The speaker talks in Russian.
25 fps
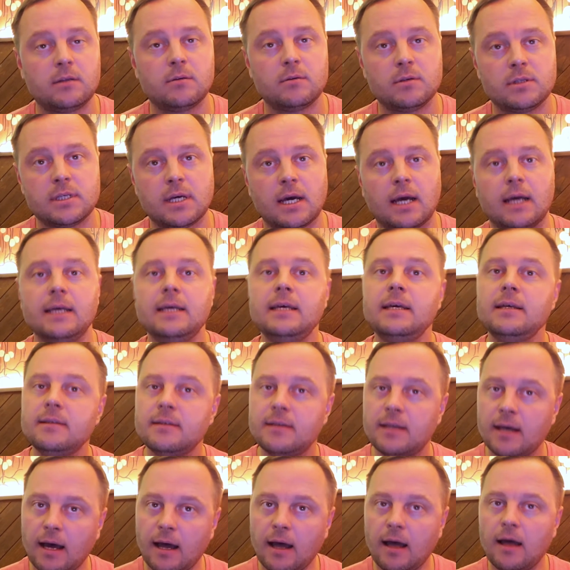друзья, и
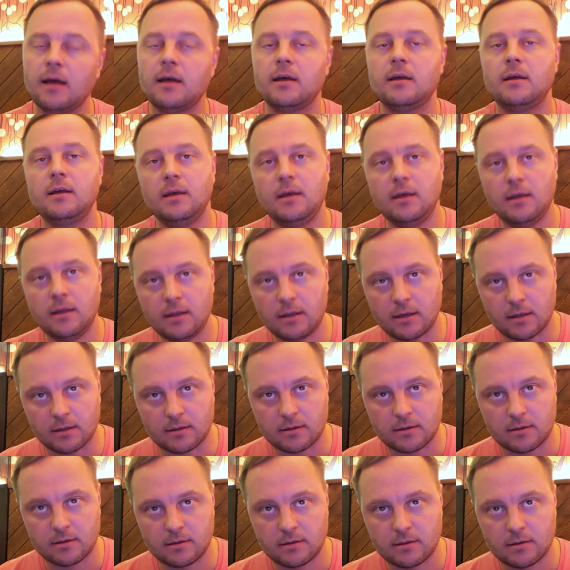да, и нет –
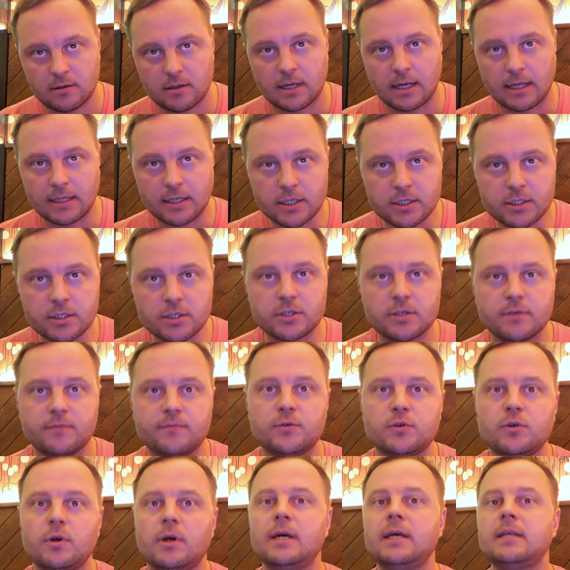Конечно же,
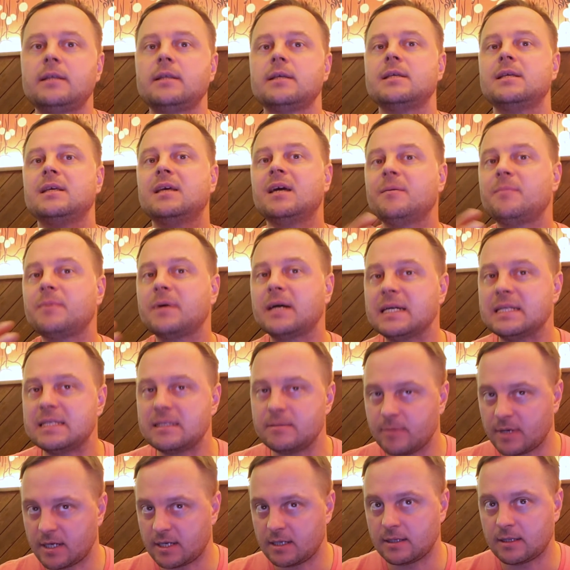все это
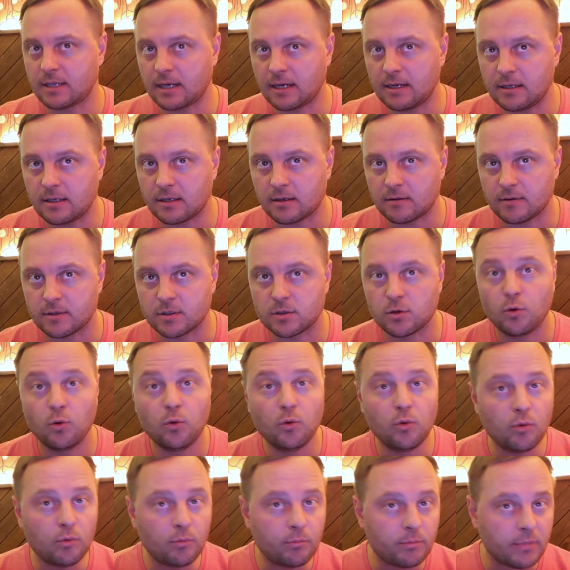необходимо контролировать,
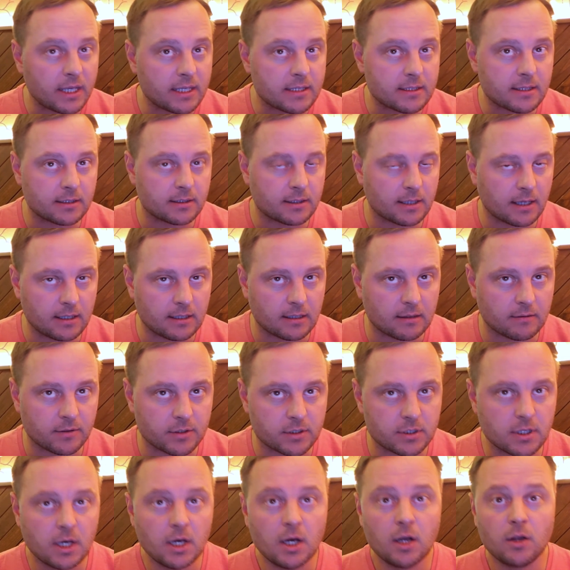уметь
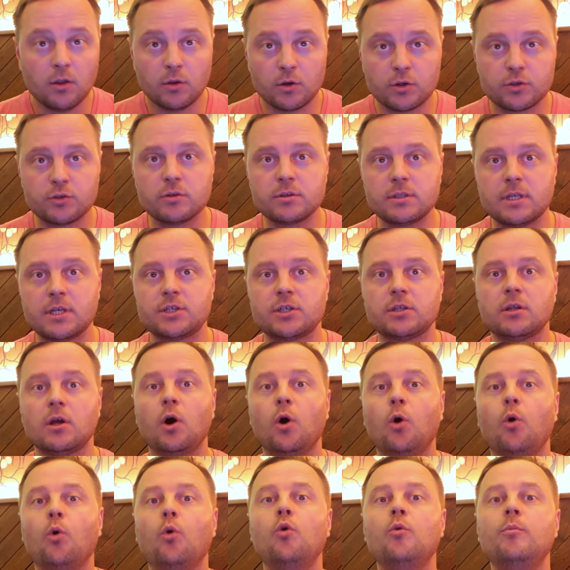контролировать. Но что значит
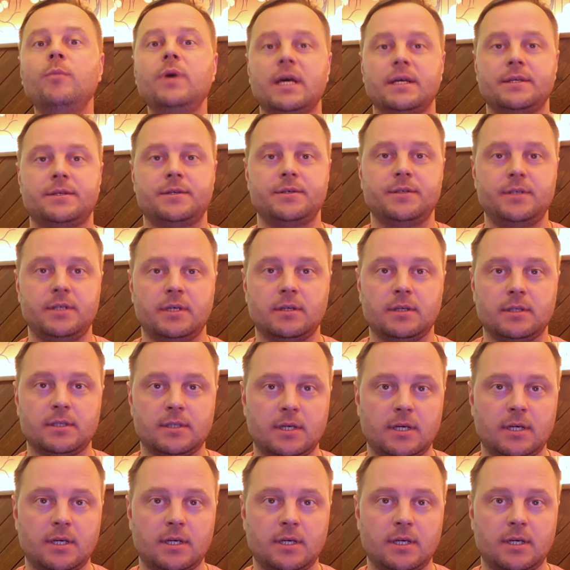уметь делать